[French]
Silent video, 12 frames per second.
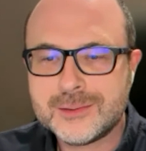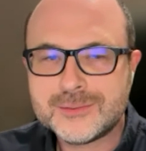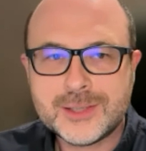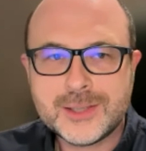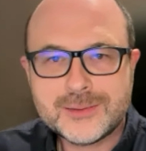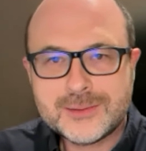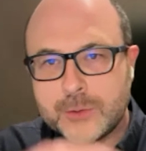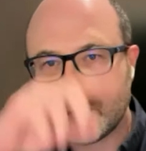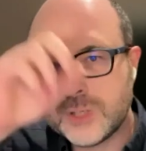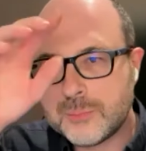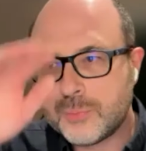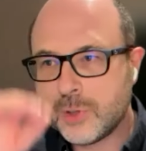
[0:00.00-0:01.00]
ça l'a été à
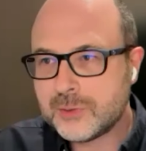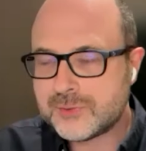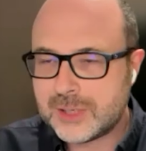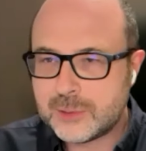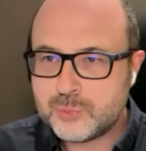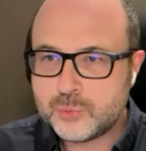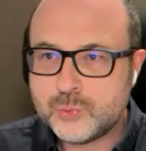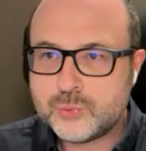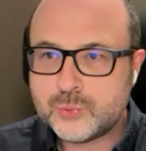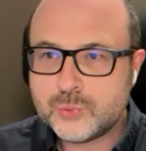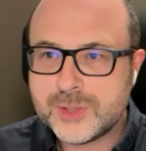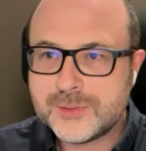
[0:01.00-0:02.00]
une époque, ça plus
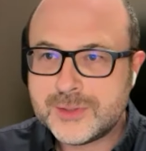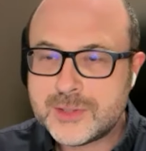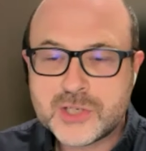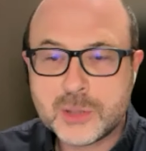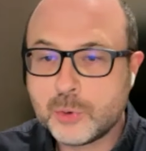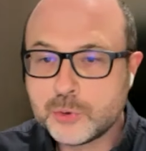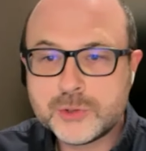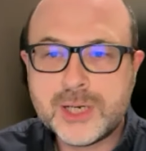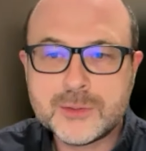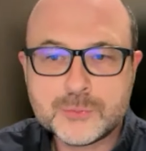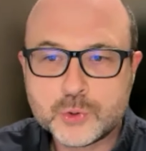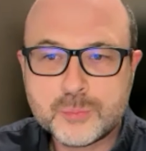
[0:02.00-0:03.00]
du tout été. J'ai
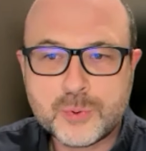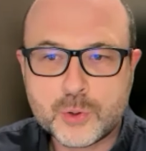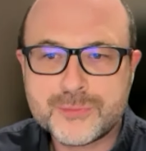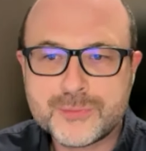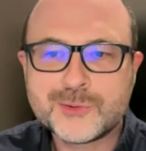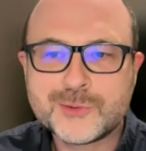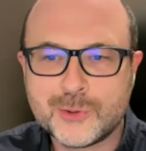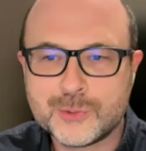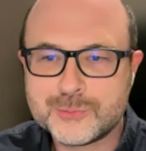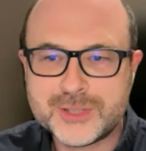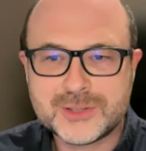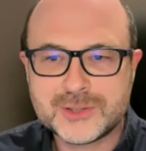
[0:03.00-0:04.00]
abandonné la photo pendant 20 ans,
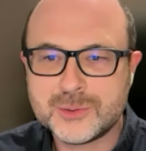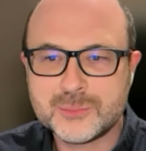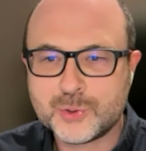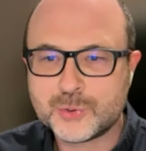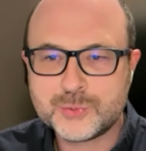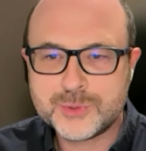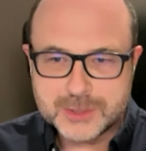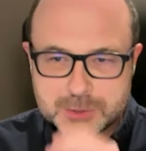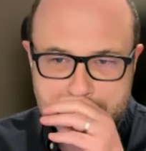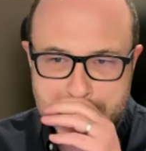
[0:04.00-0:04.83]
en fait, pour tout dire.